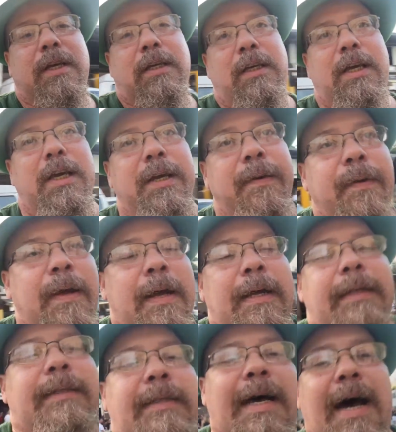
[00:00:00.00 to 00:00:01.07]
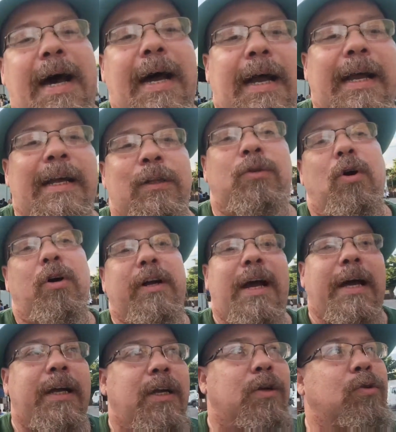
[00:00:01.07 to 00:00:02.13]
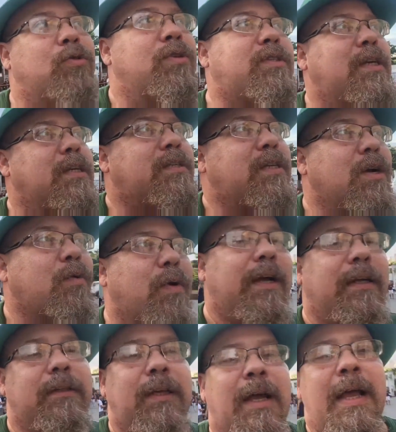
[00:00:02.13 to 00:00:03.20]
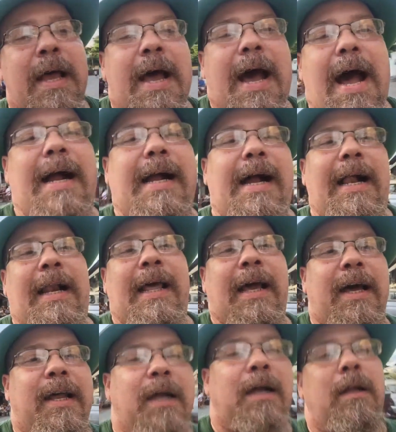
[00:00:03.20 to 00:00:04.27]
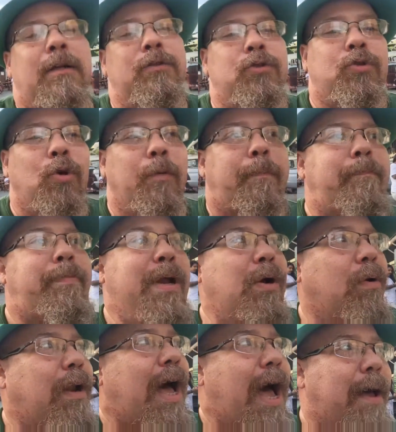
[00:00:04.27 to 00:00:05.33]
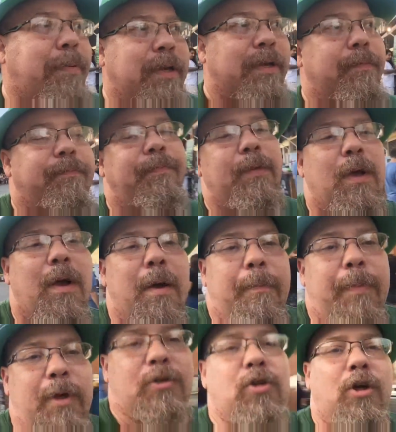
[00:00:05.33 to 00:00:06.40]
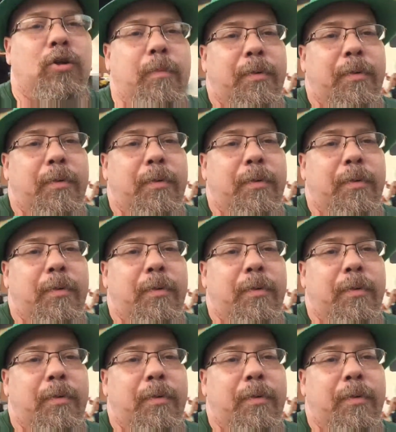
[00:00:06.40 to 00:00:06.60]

aqui da Heitor Carrilho 250, a galera do Brilab. Pessoal do